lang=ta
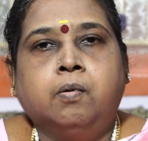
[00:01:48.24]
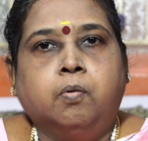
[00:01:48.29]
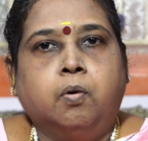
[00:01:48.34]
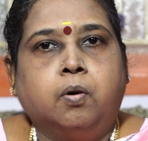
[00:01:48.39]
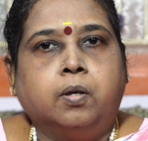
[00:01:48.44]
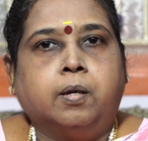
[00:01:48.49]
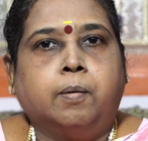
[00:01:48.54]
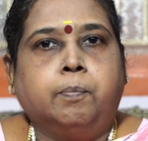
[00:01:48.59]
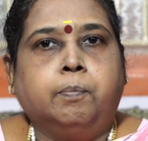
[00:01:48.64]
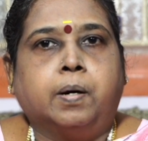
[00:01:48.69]

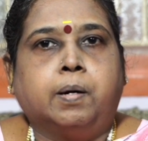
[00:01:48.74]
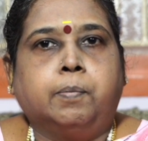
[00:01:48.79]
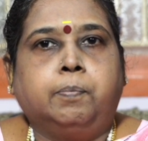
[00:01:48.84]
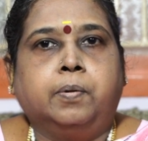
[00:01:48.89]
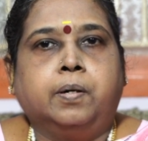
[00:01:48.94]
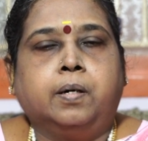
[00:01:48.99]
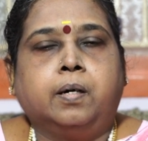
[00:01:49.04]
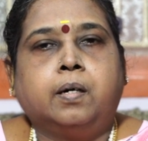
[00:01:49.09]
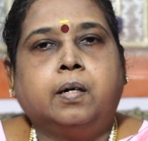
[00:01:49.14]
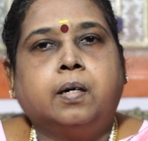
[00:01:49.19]

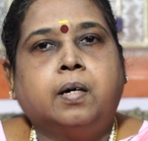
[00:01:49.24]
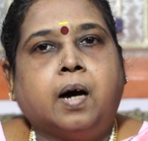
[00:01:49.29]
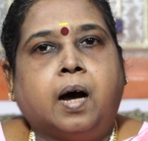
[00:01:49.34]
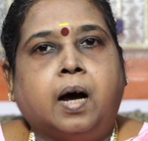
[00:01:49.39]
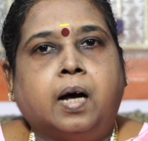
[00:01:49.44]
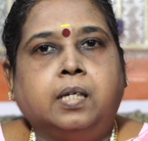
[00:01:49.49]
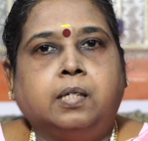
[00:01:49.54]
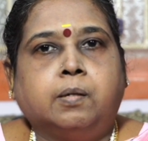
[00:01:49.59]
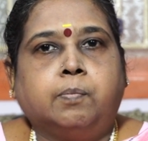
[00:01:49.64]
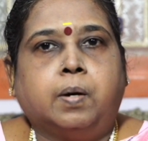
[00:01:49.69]
உளுத்தம்பருப்பு
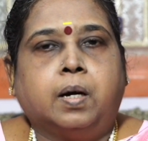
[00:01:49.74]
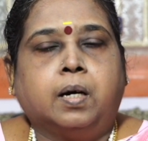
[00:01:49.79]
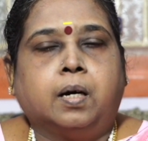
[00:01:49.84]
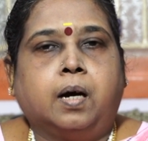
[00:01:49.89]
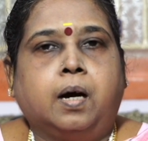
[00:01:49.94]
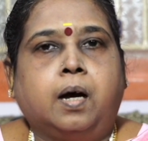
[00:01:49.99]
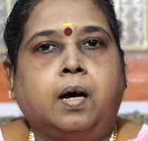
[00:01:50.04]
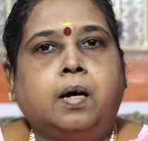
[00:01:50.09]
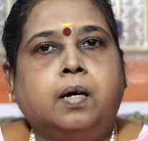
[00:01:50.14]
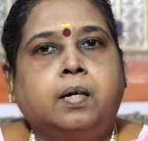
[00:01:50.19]
காஞ்ச
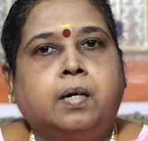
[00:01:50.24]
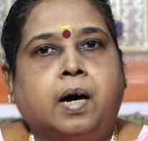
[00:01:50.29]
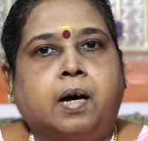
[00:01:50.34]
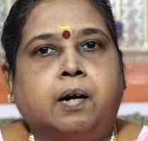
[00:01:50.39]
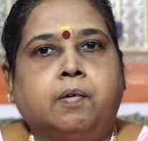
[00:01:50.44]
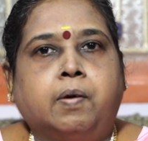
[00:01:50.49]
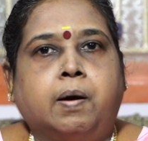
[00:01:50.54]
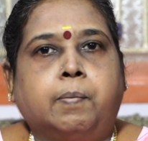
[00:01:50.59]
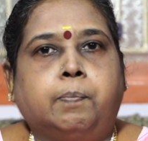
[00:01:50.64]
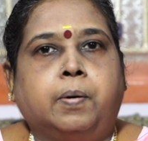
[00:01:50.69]
மிளகா
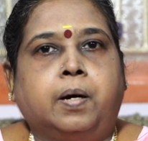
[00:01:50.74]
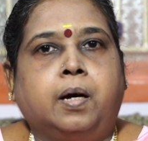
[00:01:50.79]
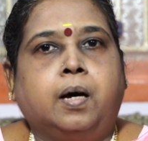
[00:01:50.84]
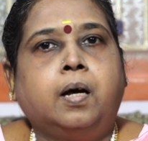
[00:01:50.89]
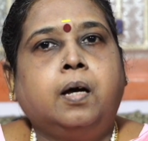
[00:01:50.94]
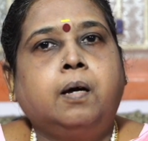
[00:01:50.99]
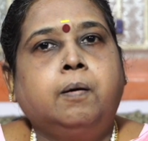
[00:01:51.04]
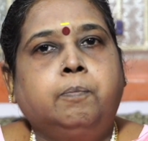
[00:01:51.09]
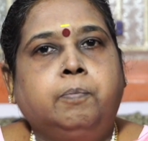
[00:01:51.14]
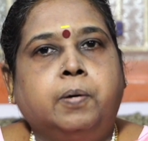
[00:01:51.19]
கருவேப்பிலை
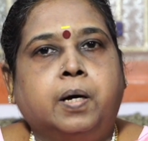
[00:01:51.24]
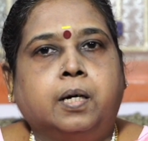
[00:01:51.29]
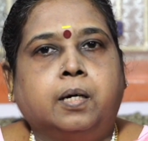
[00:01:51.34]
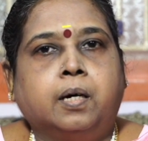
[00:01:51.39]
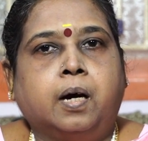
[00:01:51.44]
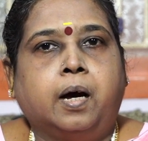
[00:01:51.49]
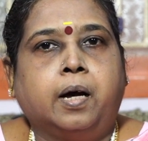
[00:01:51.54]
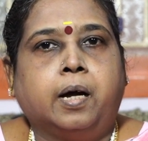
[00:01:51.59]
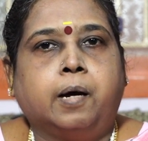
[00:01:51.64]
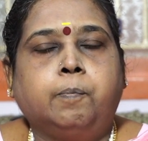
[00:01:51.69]

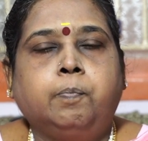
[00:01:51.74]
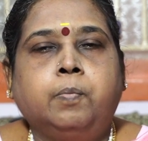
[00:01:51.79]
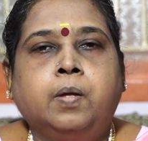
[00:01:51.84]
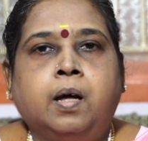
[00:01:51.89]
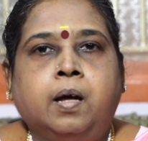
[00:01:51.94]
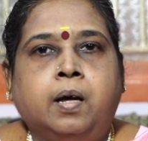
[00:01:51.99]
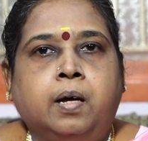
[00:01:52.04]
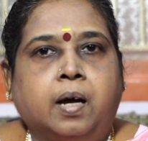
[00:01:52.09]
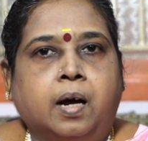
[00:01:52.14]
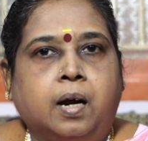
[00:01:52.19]
பெருங்காயம்
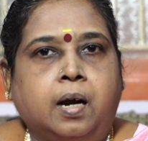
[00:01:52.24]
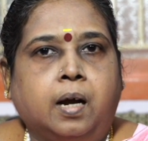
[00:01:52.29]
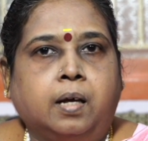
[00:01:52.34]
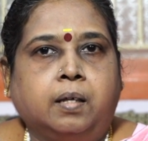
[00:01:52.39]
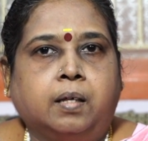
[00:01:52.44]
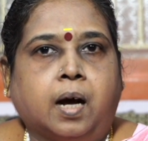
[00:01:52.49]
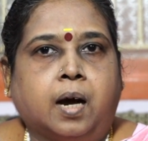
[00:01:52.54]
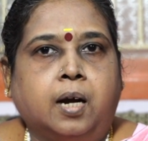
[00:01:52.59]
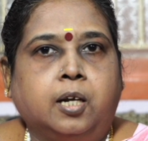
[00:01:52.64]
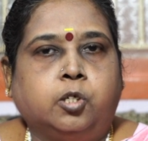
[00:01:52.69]

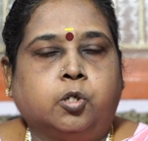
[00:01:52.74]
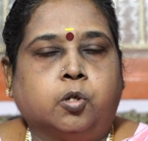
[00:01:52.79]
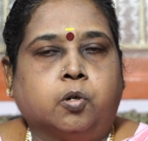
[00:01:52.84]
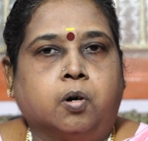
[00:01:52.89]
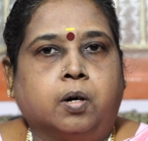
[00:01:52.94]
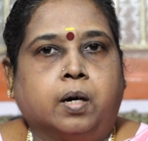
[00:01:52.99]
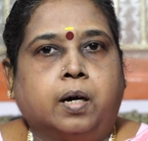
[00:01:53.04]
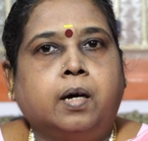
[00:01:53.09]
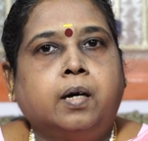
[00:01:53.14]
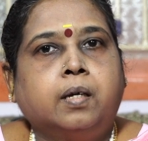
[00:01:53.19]
எல்லாம்
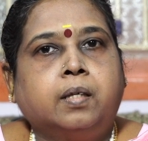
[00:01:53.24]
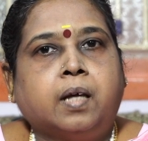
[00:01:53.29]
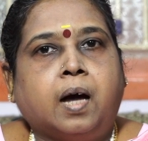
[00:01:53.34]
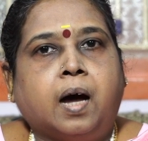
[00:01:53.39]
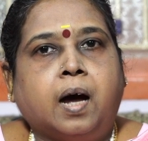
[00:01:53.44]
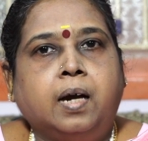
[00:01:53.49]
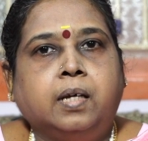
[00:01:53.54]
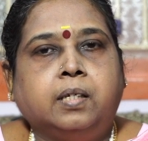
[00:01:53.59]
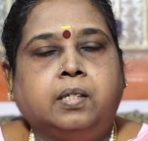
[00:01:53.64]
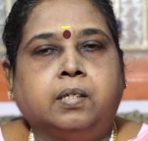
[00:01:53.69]
தாளிச்சுக்கோங்க
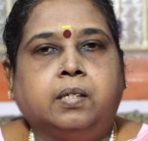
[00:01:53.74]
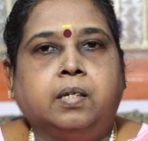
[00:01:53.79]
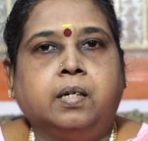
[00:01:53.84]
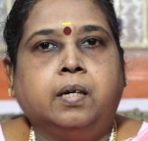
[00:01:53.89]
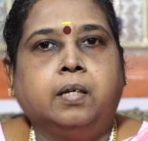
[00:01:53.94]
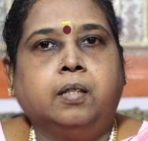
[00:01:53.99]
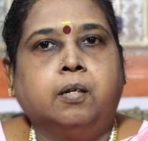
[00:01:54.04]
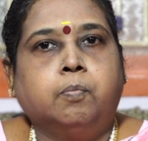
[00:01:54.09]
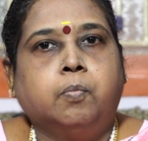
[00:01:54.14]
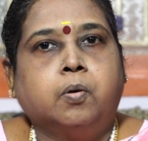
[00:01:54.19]
தாளிச்சுட்டு
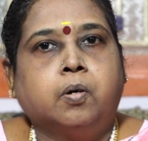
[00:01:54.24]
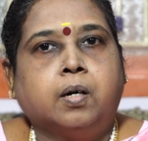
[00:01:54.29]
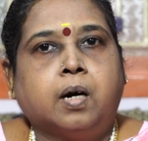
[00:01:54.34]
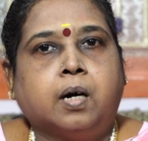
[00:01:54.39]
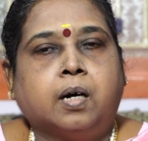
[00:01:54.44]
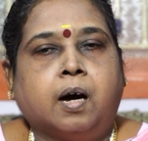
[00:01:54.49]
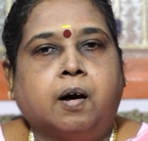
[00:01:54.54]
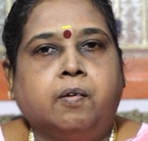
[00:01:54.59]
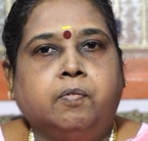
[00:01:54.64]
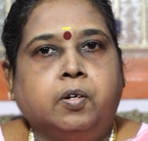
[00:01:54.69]
இந்த
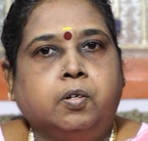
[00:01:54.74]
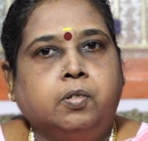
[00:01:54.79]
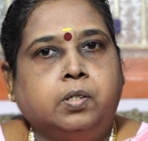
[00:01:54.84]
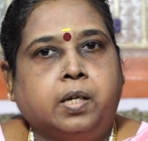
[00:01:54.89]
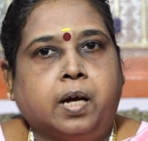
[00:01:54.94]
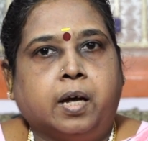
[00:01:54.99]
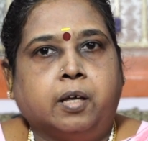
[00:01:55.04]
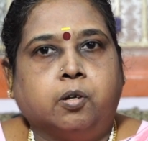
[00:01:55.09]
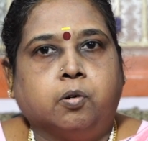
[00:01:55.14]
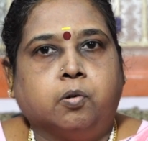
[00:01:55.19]
முருங்கைக்காவையும்
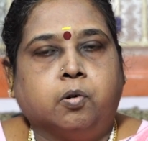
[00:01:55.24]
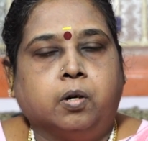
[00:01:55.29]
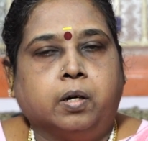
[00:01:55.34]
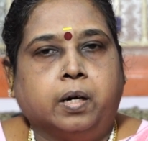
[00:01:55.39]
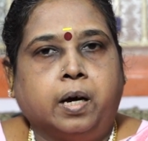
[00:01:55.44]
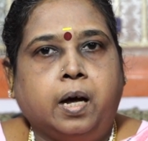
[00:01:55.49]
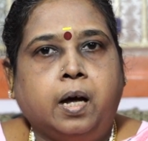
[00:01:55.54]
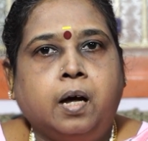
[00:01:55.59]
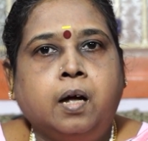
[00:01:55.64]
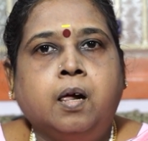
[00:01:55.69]
சேர்த்துக்கோங்க